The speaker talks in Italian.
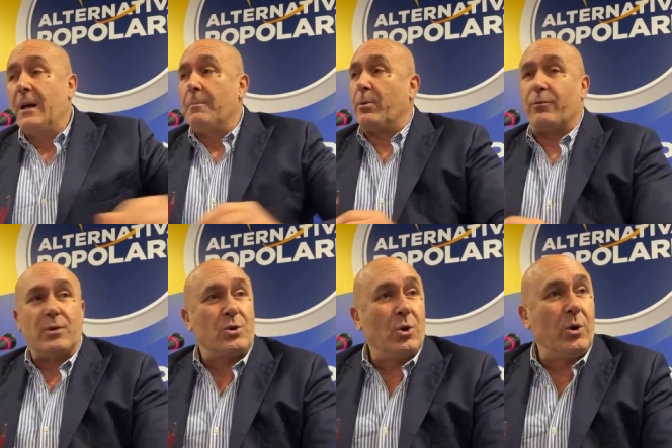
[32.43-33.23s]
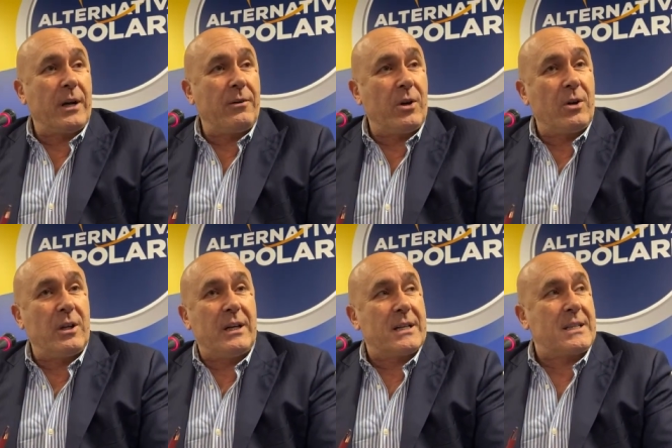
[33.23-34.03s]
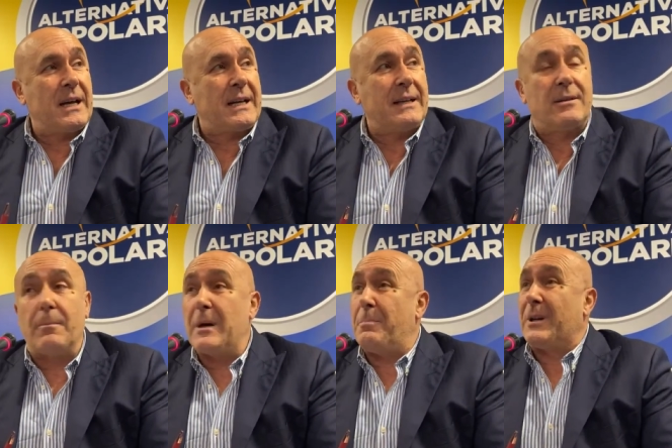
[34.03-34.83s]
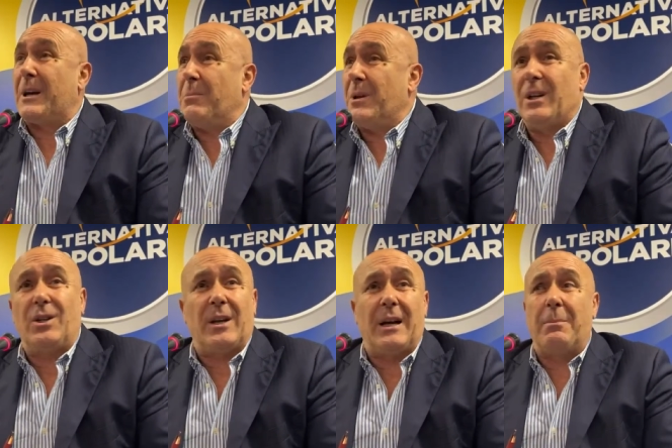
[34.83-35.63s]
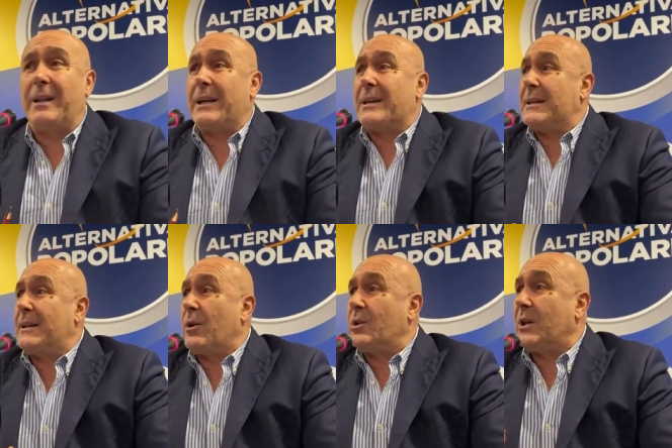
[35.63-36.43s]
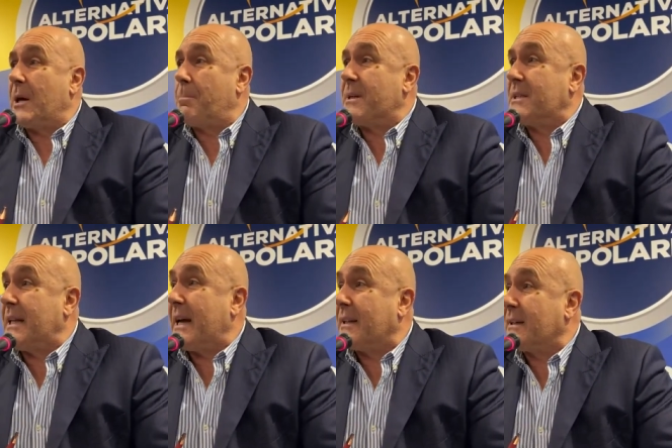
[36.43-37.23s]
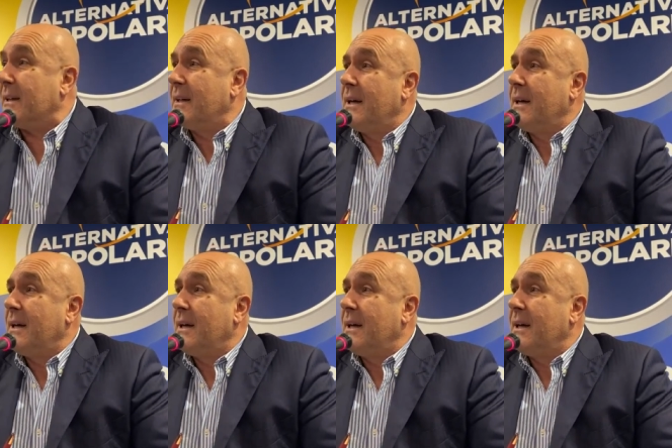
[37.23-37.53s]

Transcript: professore, voglio dire, che sta accanto a me perché mi dice ma chi si ricordi che è il presidente.